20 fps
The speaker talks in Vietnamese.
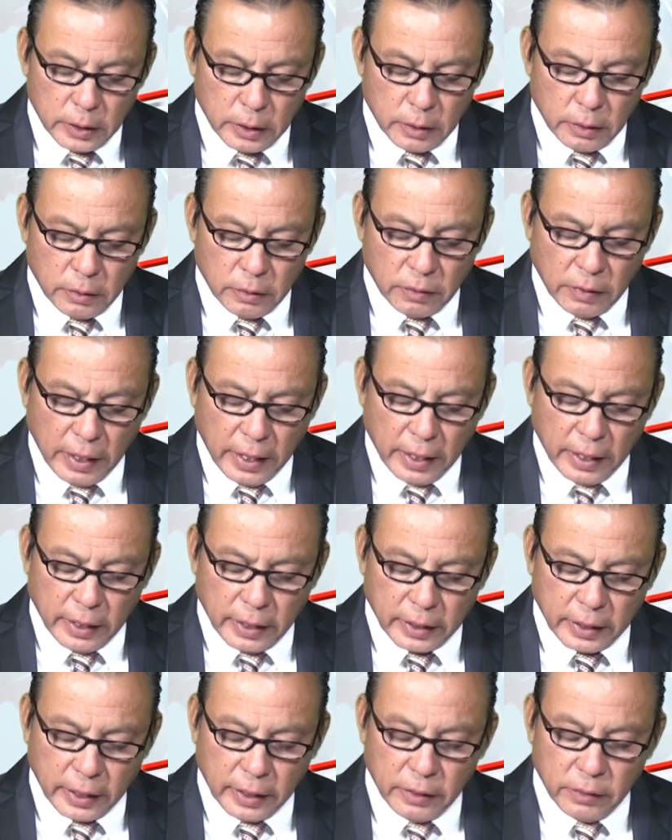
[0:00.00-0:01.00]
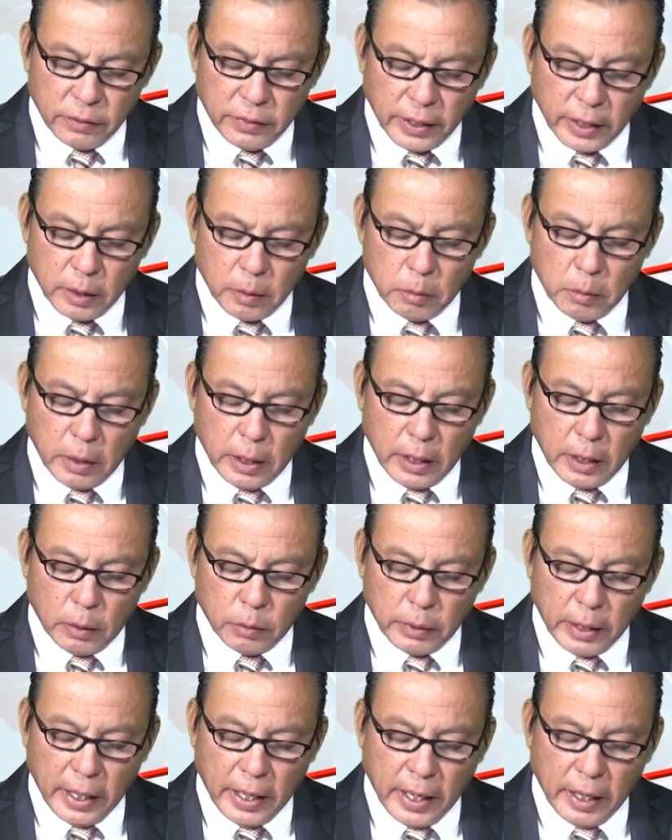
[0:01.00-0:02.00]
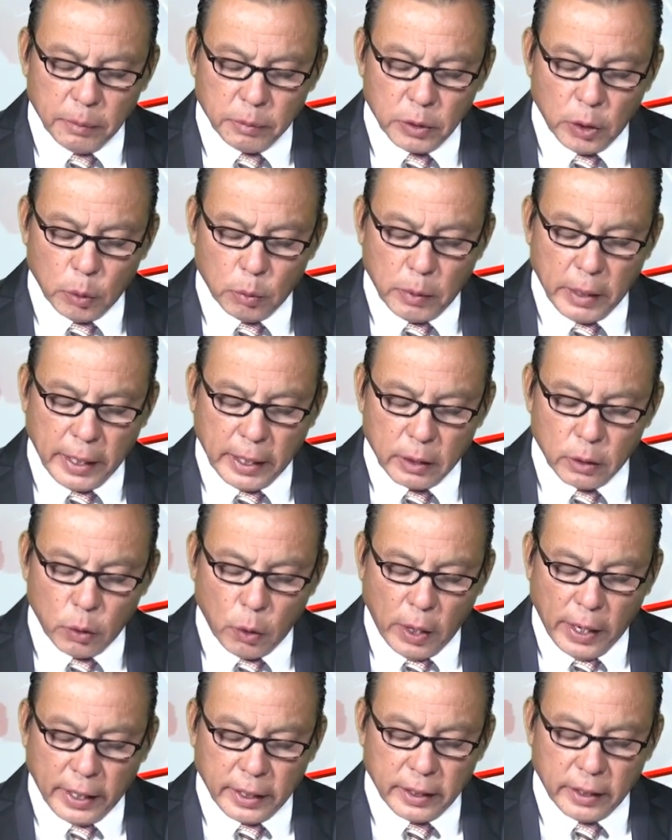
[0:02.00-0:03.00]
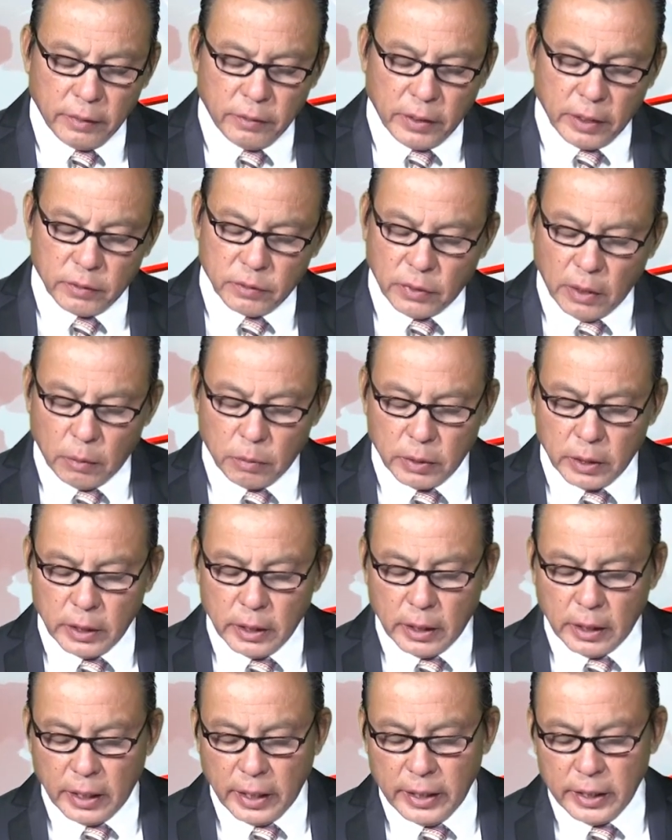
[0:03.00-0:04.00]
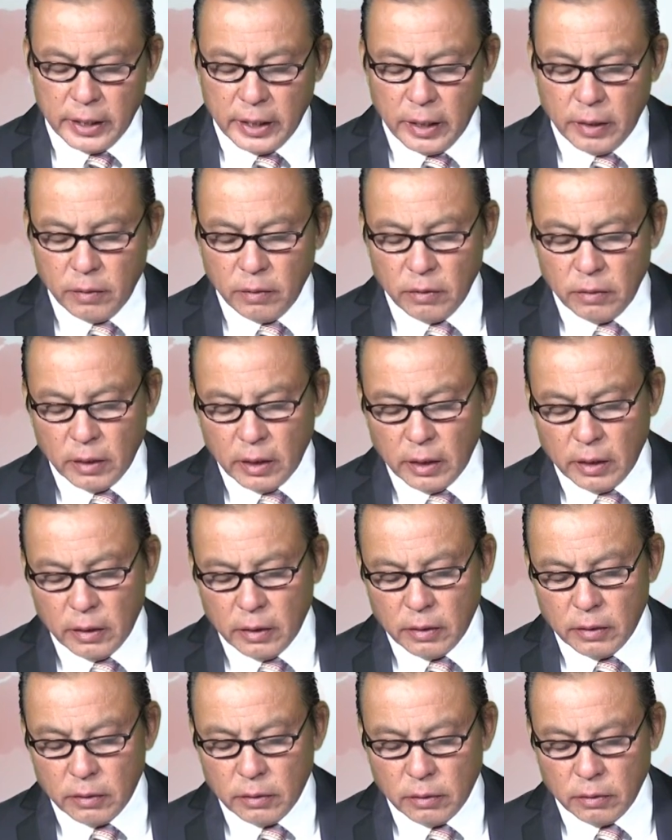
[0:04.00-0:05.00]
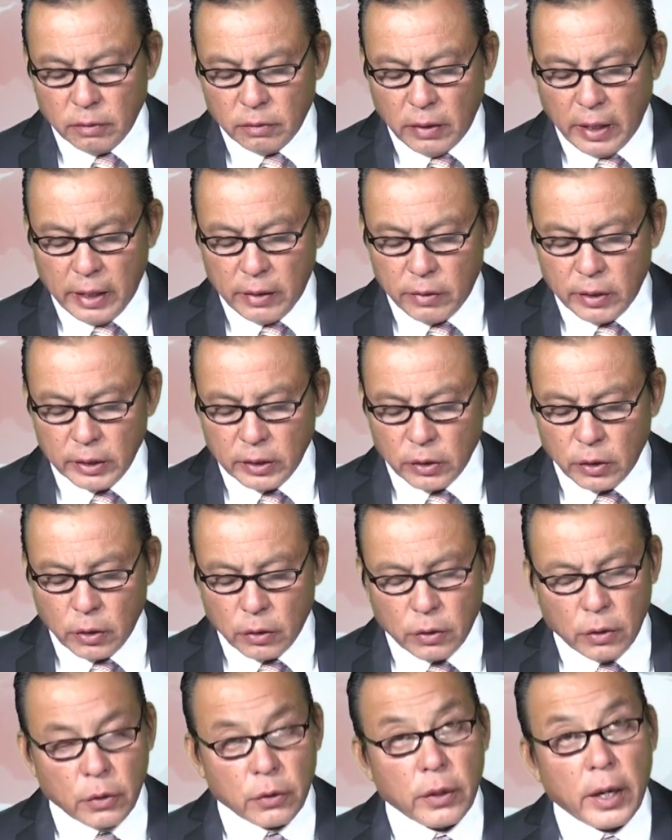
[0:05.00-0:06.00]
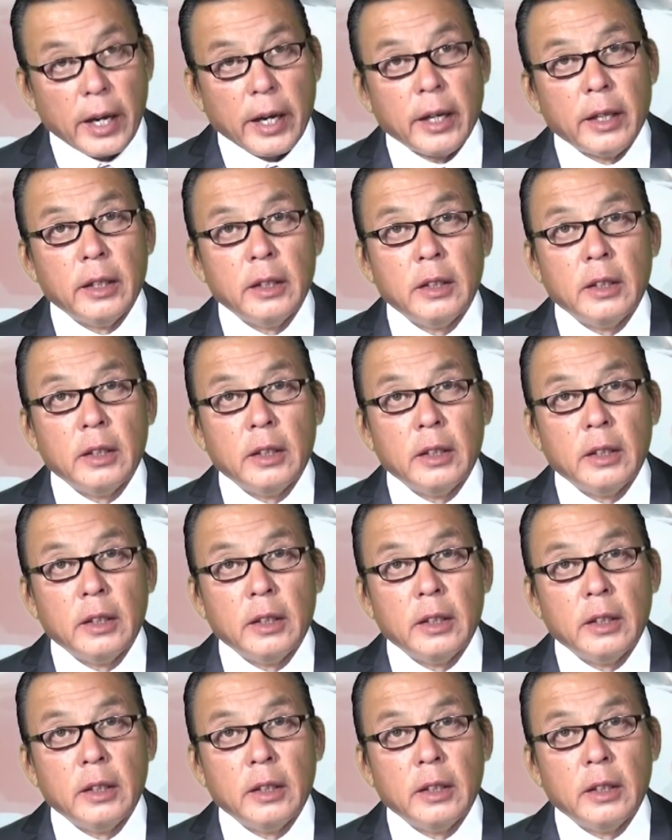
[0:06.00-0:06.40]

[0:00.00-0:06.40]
Ờ, và cái việc mà ông đã áp dụng hàng loạt cái việc phòng ngừa lây nhiễm ờ, virus corona